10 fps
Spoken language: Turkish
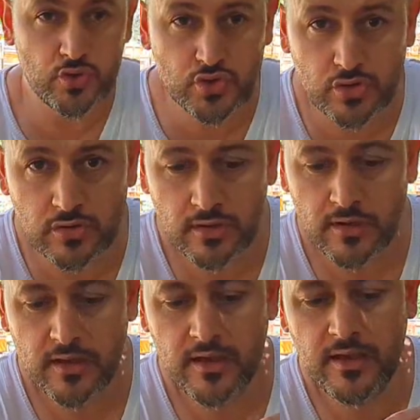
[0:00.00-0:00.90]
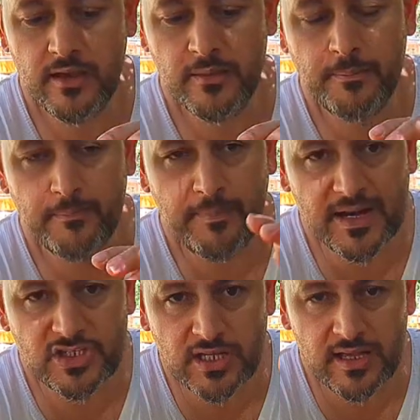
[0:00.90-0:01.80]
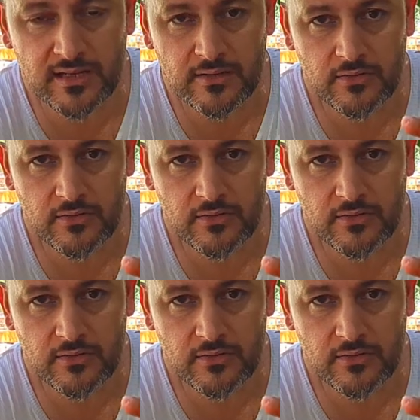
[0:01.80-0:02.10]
küçük e, parçalar